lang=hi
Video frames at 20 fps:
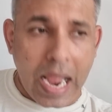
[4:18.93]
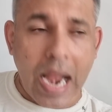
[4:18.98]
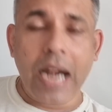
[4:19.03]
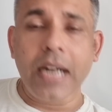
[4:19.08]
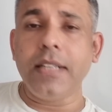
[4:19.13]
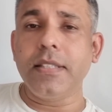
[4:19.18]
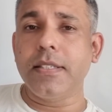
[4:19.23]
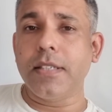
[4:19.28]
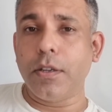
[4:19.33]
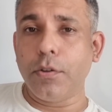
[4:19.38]

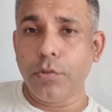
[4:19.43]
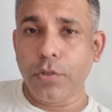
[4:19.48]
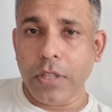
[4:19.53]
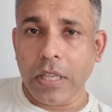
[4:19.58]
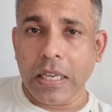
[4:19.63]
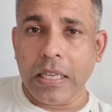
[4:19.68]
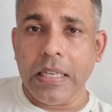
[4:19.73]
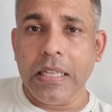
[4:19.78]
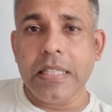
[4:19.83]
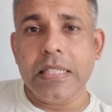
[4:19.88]
एड ज़रूर
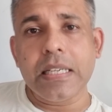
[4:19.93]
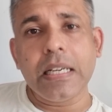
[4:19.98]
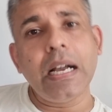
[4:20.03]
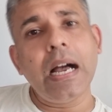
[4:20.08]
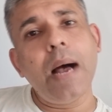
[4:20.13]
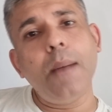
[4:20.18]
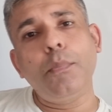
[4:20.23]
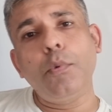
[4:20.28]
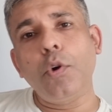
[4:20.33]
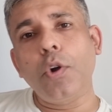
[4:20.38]
देख
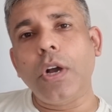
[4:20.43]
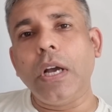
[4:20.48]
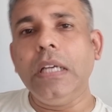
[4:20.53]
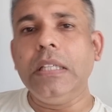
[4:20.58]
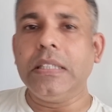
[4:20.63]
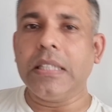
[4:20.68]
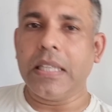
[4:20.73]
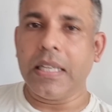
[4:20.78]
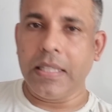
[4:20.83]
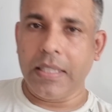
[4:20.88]
लीजिएगा आपको
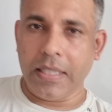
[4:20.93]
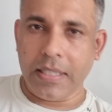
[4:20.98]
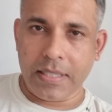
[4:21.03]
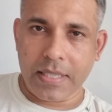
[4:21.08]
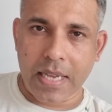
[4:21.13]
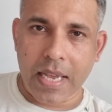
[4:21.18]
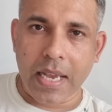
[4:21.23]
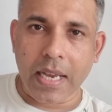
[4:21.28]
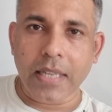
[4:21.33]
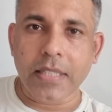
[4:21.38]
कई जगह
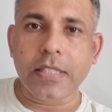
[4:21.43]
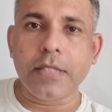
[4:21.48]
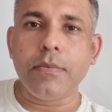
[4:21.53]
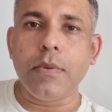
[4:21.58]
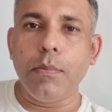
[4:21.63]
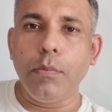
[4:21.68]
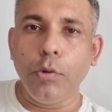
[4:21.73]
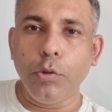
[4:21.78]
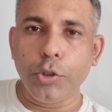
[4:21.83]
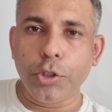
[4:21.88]
दिख जाएगा
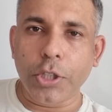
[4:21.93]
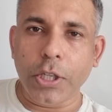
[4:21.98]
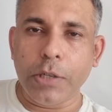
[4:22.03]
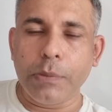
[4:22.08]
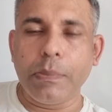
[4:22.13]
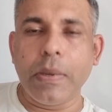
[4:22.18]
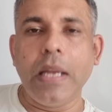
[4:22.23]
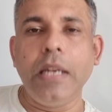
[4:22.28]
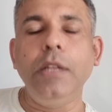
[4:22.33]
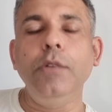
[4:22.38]
जिसमें ब्लू
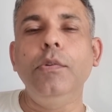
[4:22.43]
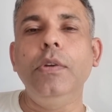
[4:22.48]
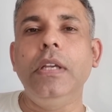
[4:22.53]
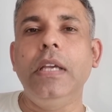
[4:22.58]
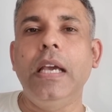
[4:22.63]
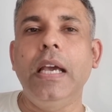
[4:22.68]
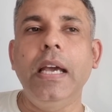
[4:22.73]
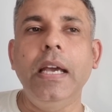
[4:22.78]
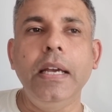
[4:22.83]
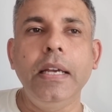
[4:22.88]
शर्ट पहनी
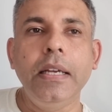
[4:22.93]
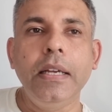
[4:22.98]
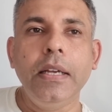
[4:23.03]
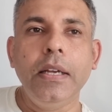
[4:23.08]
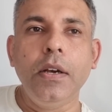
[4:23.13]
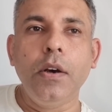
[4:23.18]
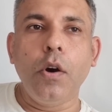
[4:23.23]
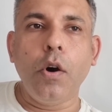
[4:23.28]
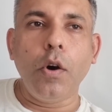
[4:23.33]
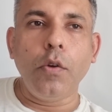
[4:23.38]
हुई है
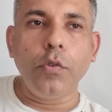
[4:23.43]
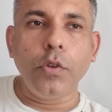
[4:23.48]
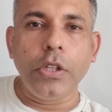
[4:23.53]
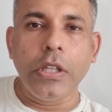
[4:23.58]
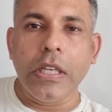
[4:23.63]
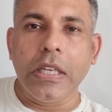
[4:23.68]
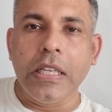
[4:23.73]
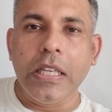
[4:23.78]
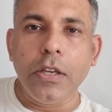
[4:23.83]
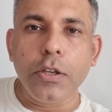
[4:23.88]
और वो
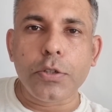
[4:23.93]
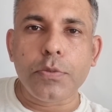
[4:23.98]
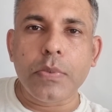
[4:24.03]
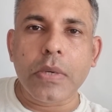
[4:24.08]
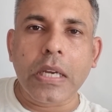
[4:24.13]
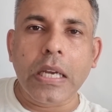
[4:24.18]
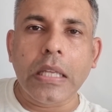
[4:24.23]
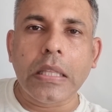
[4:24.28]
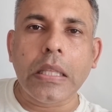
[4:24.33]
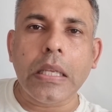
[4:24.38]
देखिए
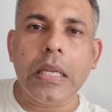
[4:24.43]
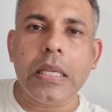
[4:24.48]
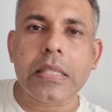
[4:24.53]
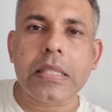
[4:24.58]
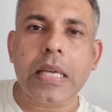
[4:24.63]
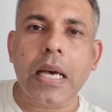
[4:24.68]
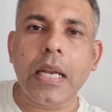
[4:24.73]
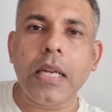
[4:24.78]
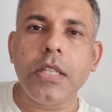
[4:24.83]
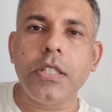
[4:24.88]
उसमें
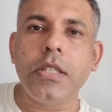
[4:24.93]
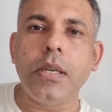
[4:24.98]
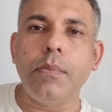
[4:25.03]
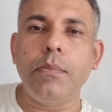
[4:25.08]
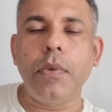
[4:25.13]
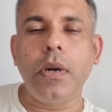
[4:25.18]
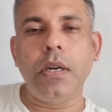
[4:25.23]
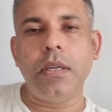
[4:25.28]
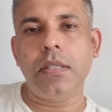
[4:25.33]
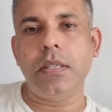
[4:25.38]
कितने सारे
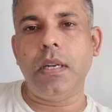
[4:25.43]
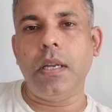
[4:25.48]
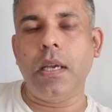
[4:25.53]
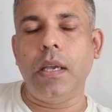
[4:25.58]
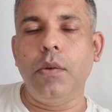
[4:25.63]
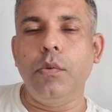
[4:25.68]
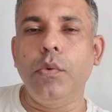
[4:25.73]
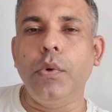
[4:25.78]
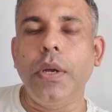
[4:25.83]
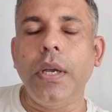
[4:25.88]
जम कट्स
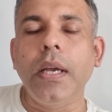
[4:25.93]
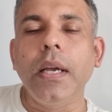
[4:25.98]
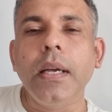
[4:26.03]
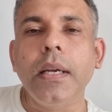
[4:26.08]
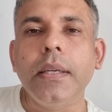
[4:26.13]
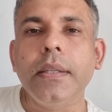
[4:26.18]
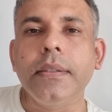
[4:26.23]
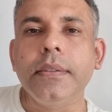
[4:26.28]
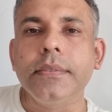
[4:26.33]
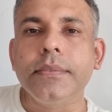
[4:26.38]
लगे हुए हैं
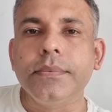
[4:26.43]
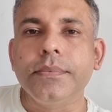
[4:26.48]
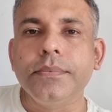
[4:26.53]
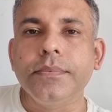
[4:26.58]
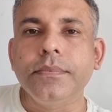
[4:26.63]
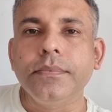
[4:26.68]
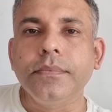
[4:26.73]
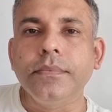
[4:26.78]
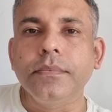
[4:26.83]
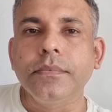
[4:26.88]

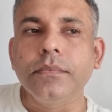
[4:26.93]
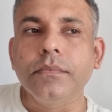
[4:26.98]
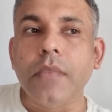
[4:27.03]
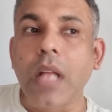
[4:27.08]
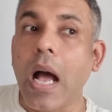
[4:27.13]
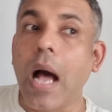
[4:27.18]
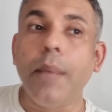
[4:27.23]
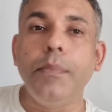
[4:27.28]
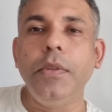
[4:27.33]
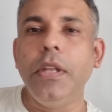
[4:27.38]

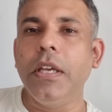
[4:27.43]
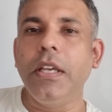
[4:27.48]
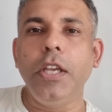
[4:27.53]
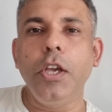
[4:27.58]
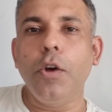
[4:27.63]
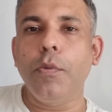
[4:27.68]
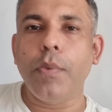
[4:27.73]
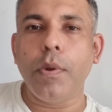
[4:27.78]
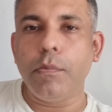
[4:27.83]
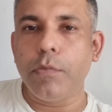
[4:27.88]
आप
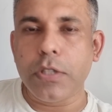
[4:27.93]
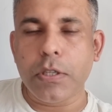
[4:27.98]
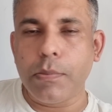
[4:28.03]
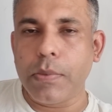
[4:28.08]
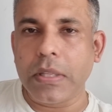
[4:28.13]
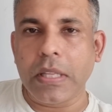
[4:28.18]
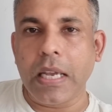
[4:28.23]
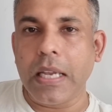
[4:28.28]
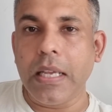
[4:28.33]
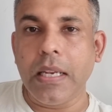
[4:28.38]
देखिए और फिर
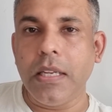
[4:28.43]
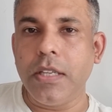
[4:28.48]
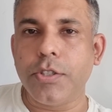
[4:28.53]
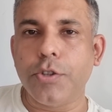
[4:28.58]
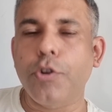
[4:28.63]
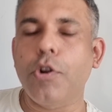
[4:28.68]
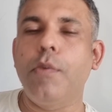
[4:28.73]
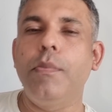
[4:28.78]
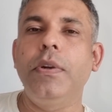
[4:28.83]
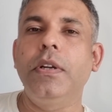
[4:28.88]
मुझे बताइए
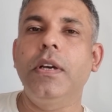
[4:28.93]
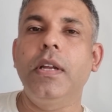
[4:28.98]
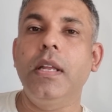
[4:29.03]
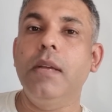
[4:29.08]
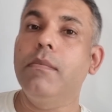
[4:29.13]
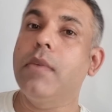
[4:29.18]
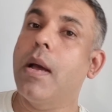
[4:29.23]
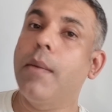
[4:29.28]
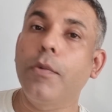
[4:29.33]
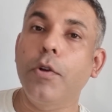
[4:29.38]
नीचे कमेंट
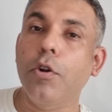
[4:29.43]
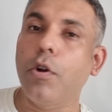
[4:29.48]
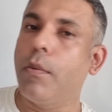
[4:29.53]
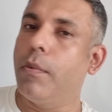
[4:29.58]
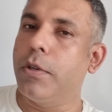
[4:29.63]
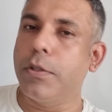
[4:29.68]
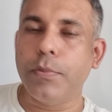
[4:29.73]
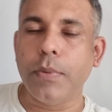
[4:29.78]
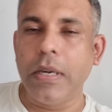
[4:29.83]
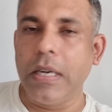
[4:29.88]
करिए मैं आपके
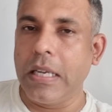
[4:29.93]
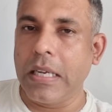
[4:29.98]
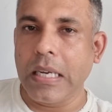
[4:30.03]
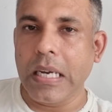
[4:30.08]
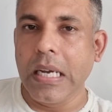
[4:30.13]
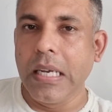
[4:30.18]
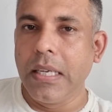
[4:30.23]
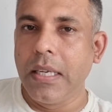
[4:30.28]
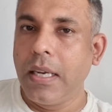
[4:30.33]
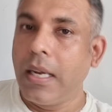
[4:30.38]
कमेंट्स पढ़ने
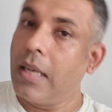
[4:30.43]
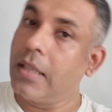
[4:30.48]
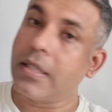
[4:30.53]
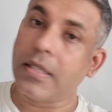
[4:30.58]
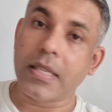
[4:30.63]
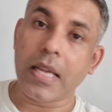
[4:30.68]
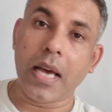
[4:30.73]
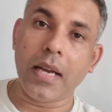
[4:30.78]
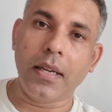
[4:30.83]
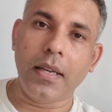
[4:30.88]
का
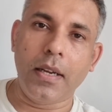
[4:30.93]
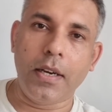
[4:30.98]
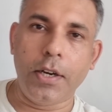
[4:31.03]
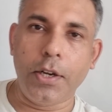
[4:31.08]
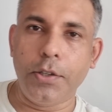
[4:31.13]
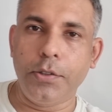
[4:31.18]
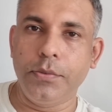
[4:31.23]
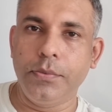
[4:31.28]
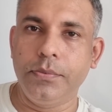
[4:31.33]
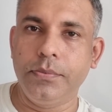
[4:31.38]
इंतज़ार कर
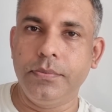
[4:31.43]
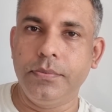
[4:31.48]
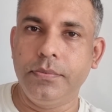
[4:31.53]
रहा हूँ